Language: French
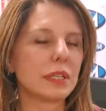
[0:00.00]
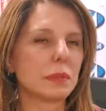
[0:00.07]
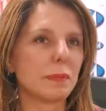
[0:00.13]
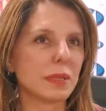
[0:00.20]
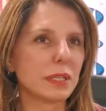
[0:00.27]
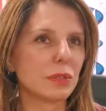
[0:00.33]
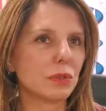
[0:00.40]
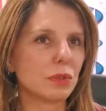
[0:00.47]

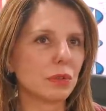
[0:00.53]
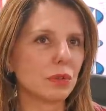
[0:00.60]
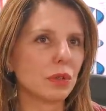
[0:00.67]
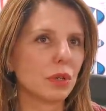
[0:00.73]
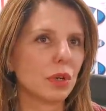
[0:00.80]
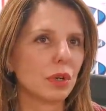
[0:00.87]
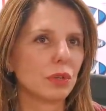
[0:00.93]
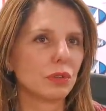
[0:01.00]
espèce
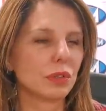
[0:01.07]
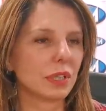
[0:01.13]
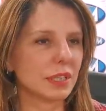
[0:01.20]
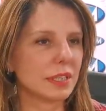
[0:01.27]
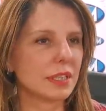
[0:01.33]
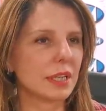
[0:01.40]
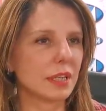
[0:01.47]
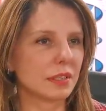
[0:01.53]
de, de
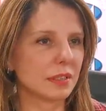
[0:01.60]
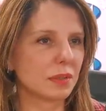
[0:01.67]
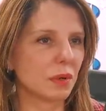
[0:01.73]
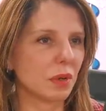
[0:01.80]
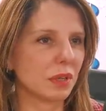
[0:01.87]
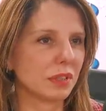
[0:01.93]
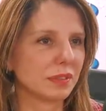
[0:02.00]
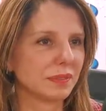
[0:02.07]
tristesse, quoi.